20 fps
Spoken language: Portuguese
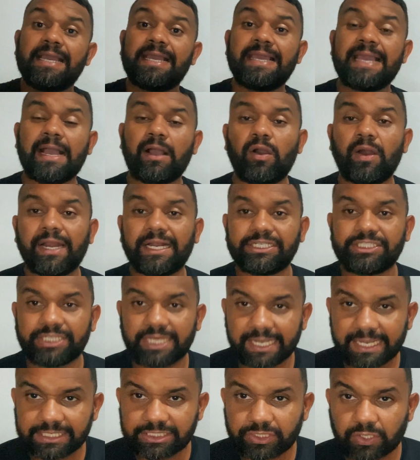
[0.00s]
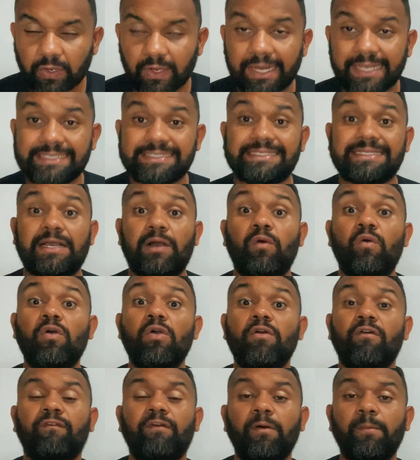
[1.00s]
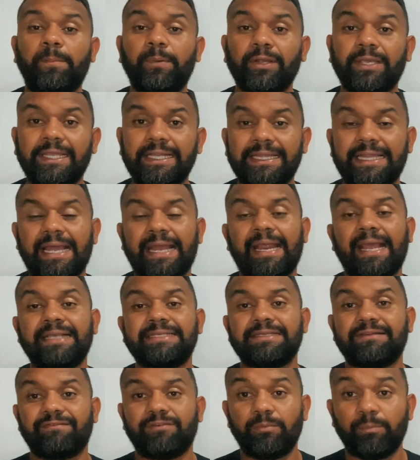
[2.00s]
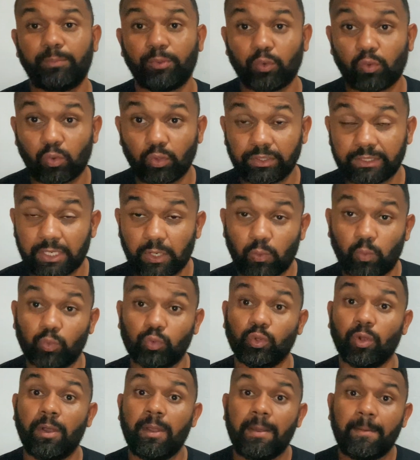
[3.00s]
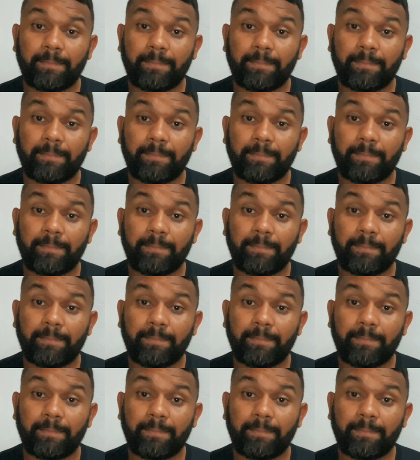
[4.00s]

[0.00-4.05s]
E agora chega de enrolação, vamos para o que interessa, vamos para o conteúdo.